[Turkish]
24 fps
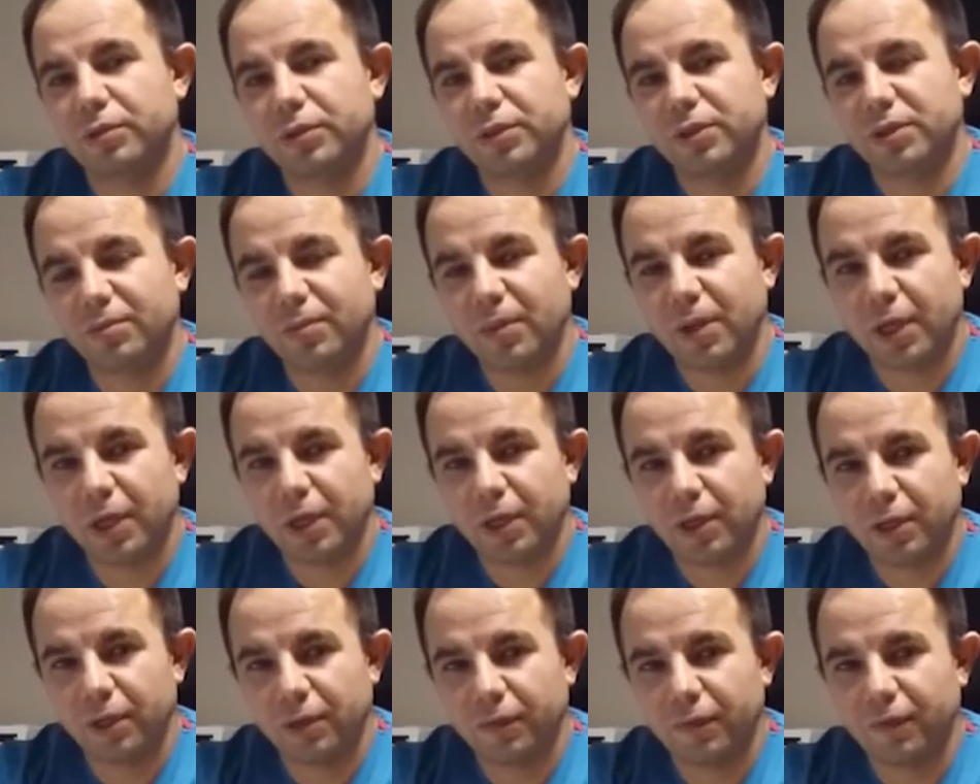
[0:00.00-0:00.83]
Smile
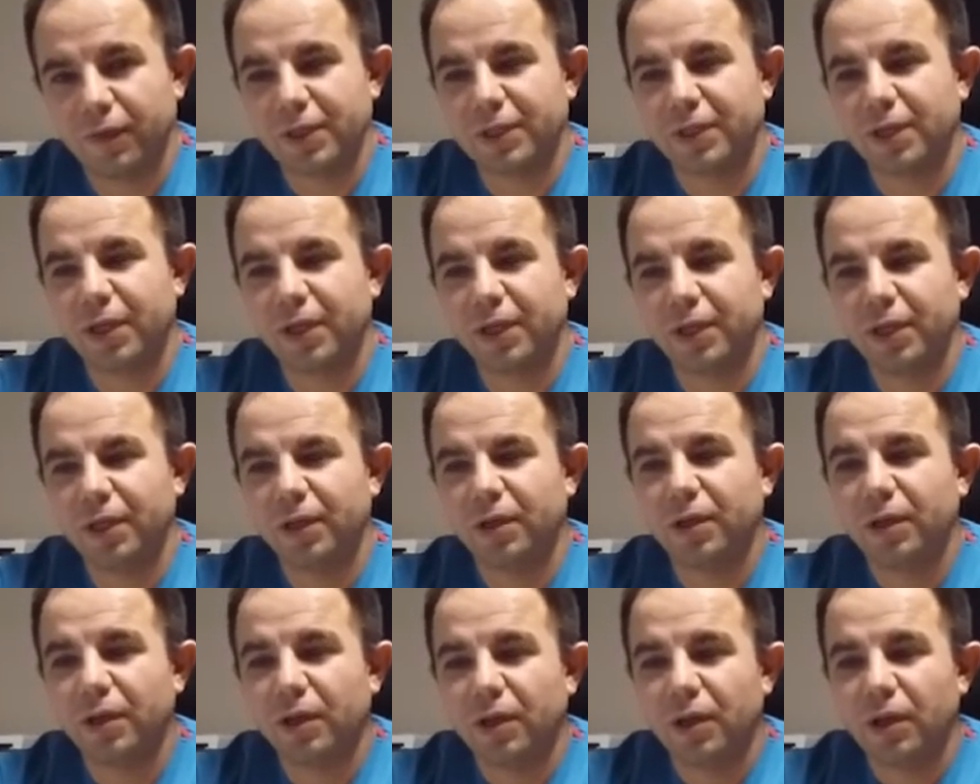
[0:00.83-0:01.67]
vesaire.
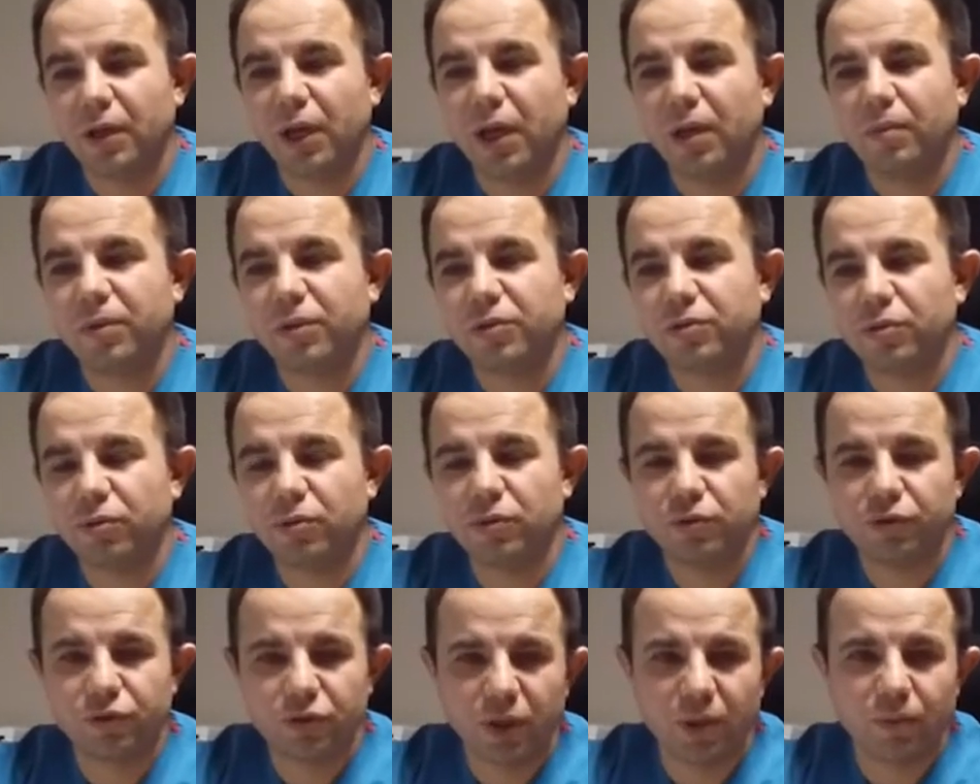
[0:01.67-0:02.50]
Ama
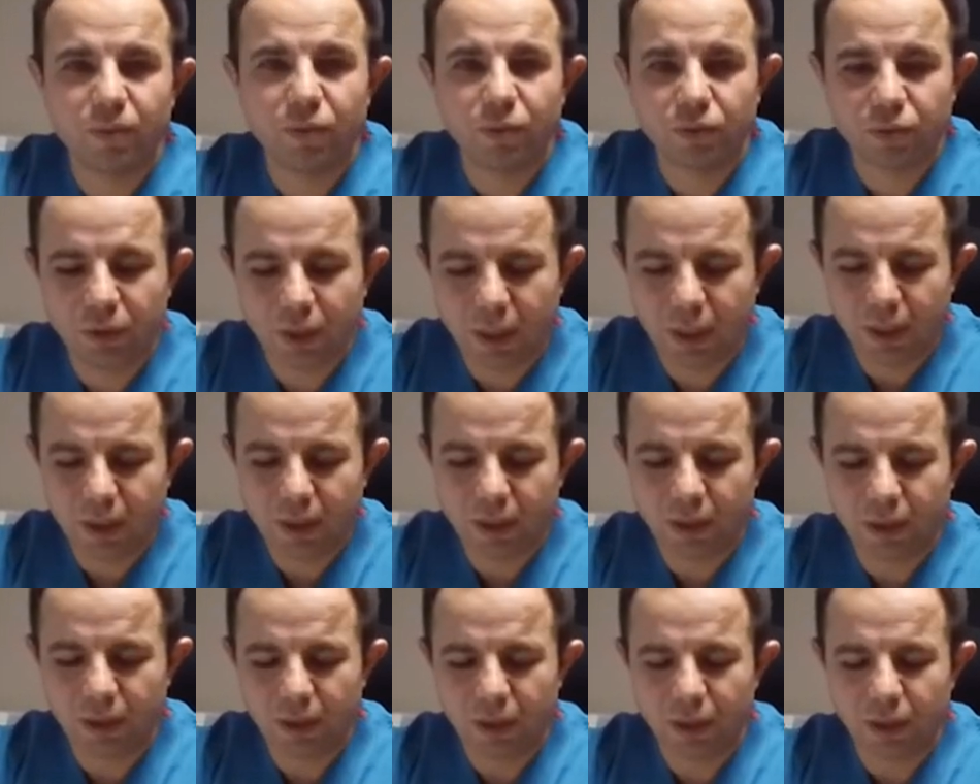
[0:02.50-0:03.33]
sonuçta burada
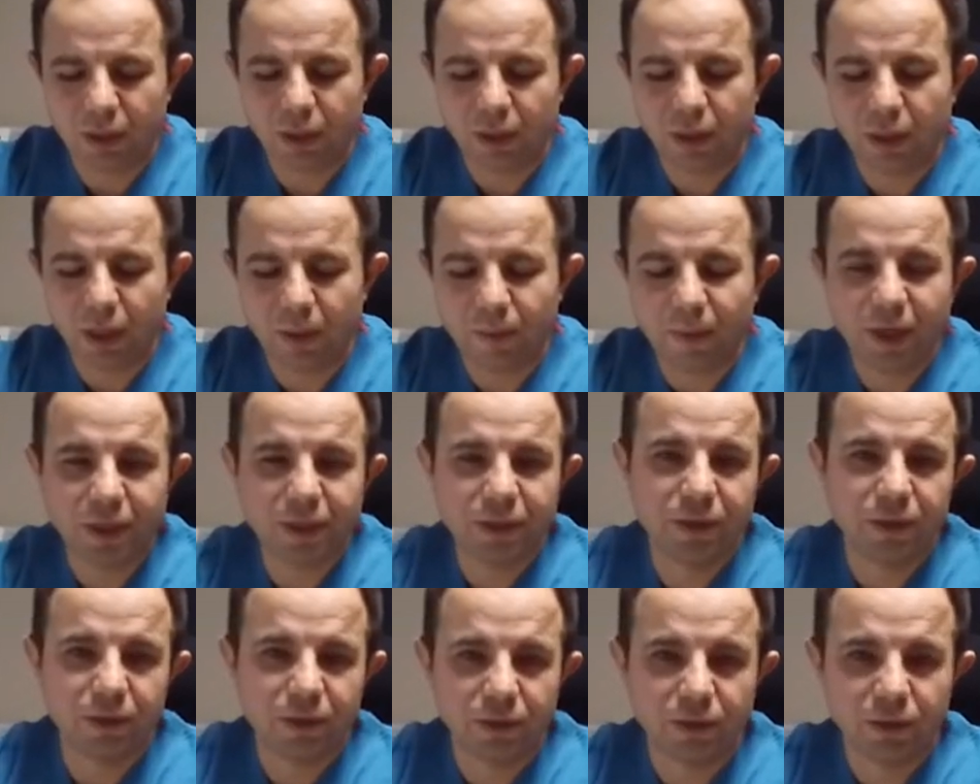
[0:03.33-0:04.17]

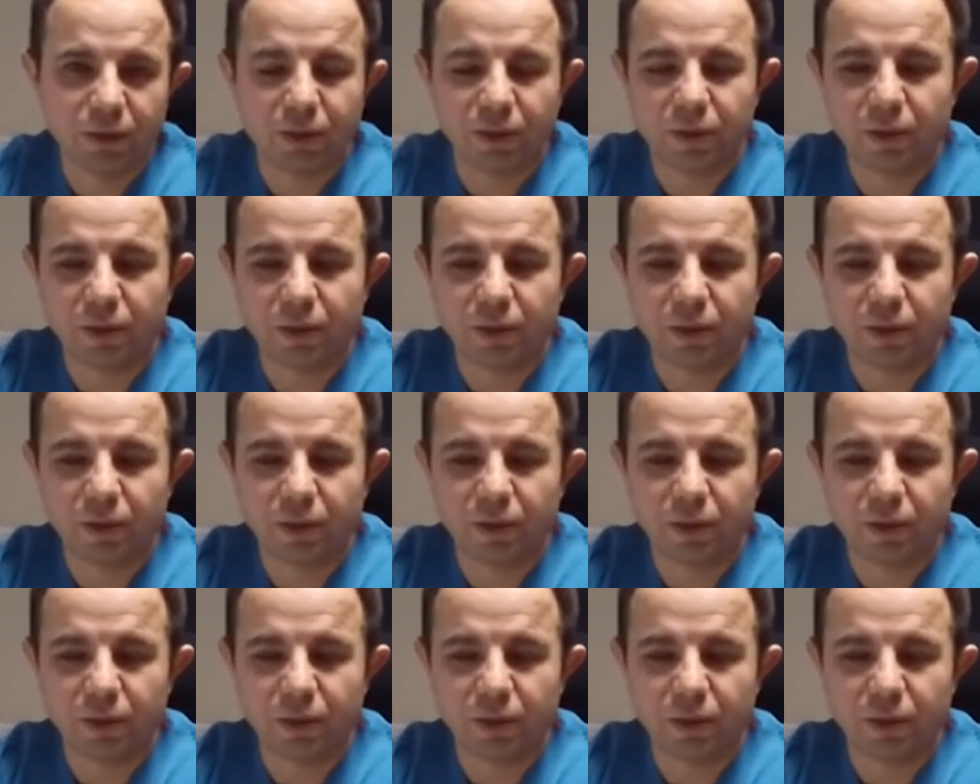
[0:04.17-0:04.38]
amaç